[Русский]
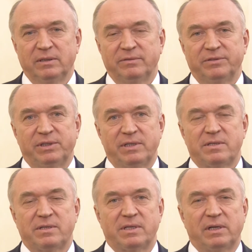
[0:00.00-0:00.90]
в
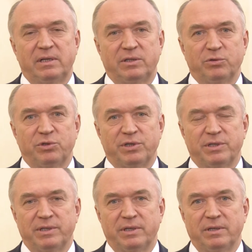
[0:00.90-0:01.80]
честь столетия
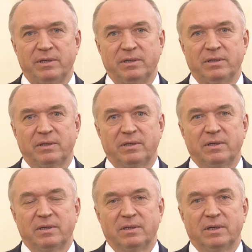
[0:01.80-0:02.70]
учреждения
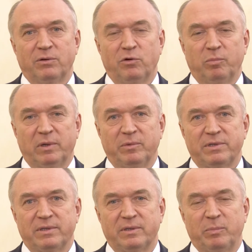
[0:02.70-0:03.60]

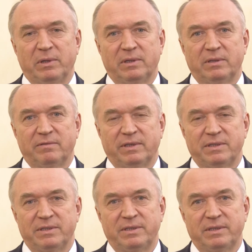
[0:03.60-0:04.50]
торгово-промышленных палат в
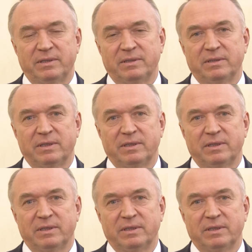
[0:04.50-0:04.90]
России,